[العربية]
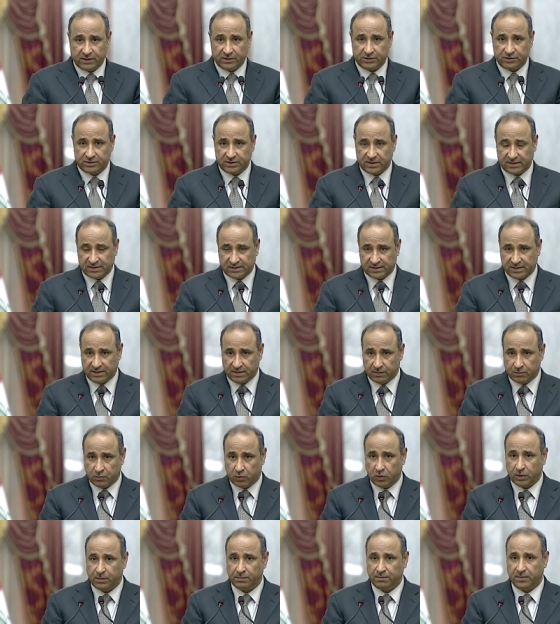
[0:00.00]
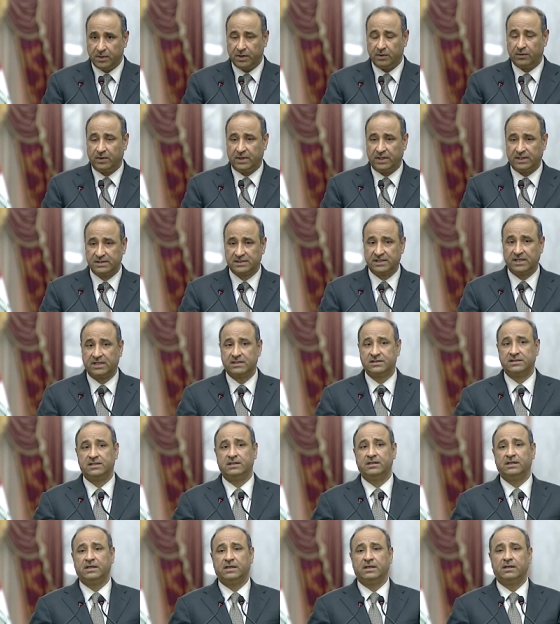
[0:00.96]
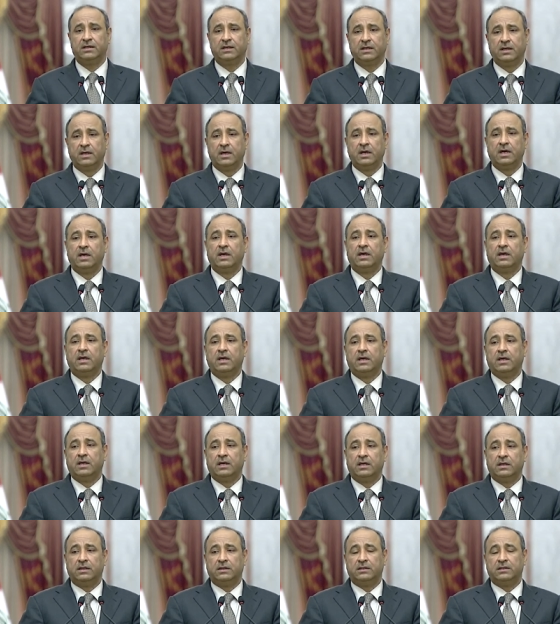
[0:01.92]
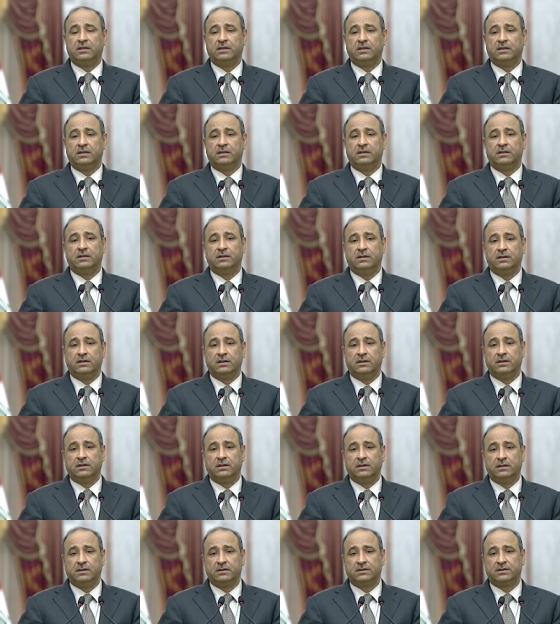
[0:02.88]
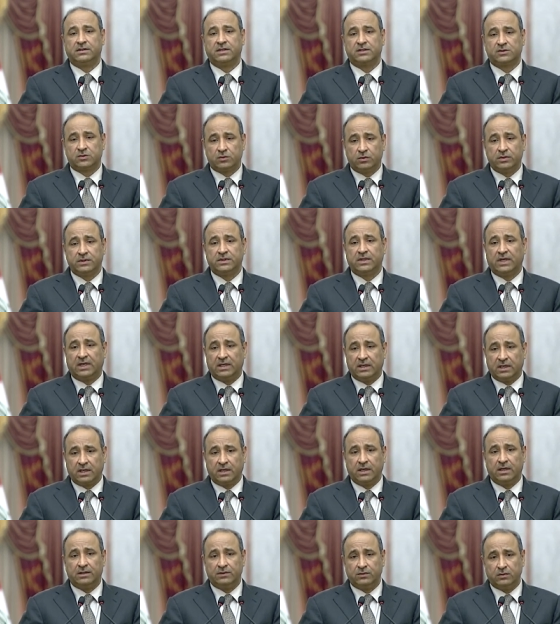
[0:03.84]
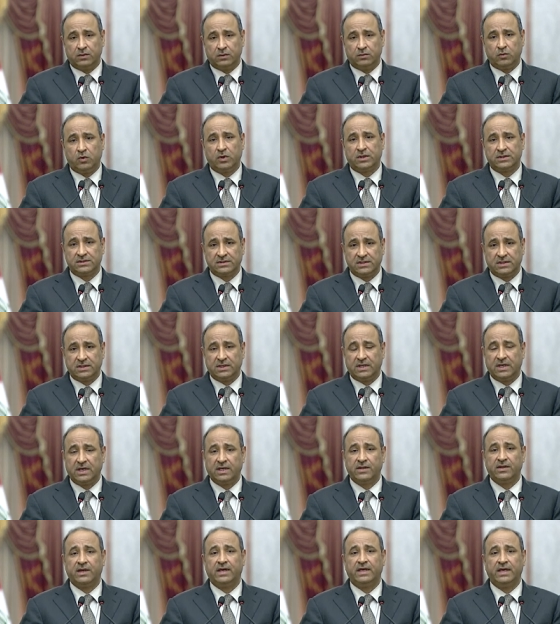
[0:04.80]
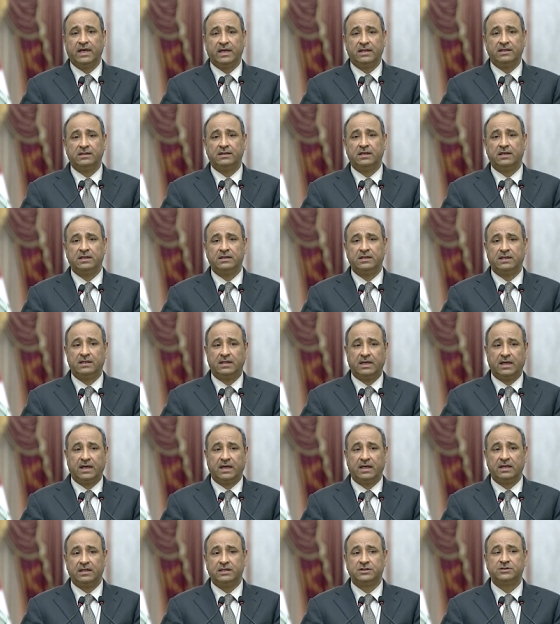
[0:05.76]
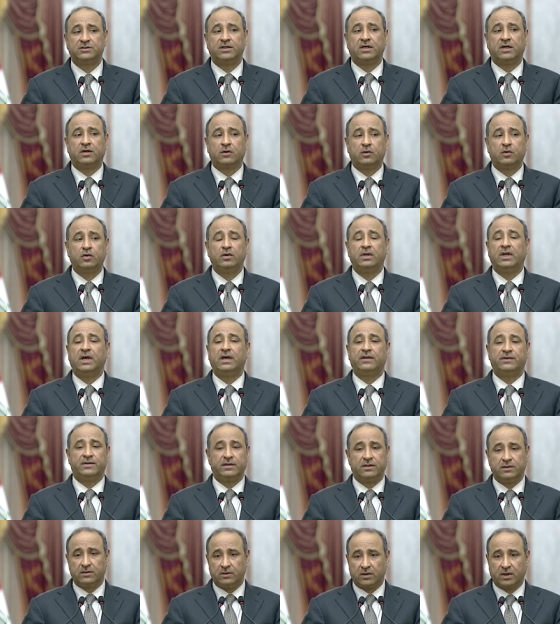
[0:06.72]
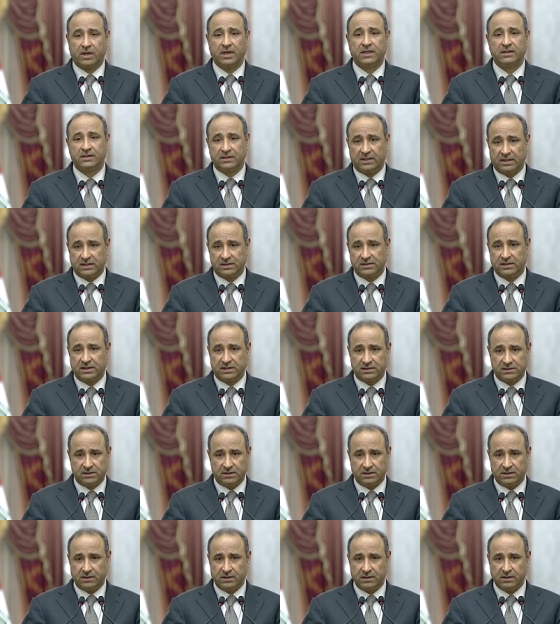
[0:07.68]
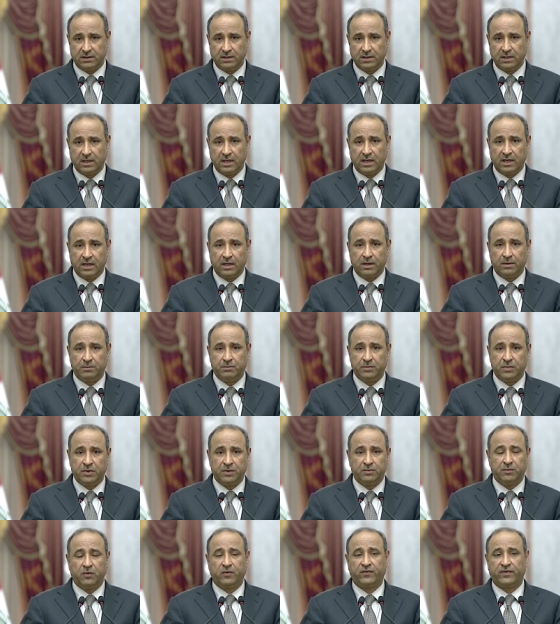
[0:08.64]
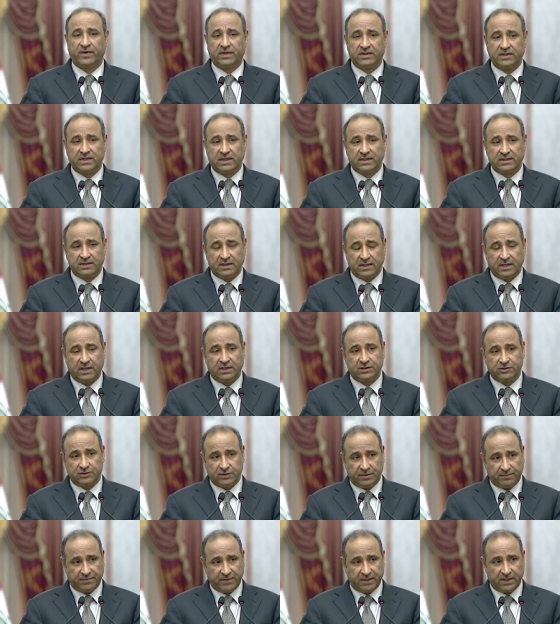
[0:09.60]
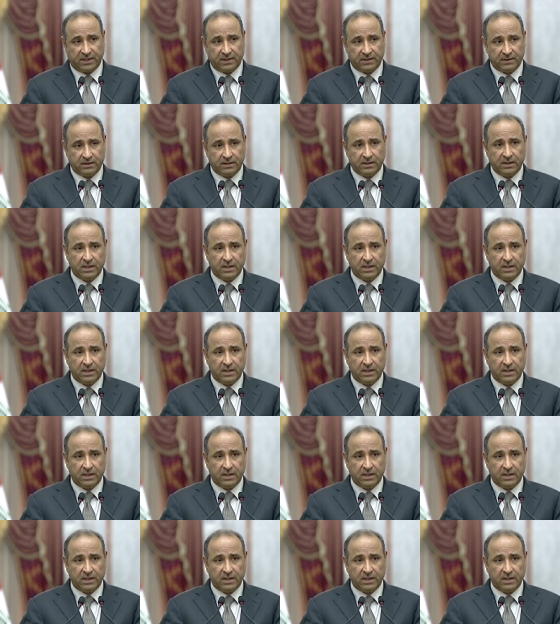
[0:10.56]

الجلسة المهمة والأساسية للتصويت أه، على قانون الموازنة هذا يعني أننا عالجنا كل هذه النقاط الأساسية بمفرداتها جميعاً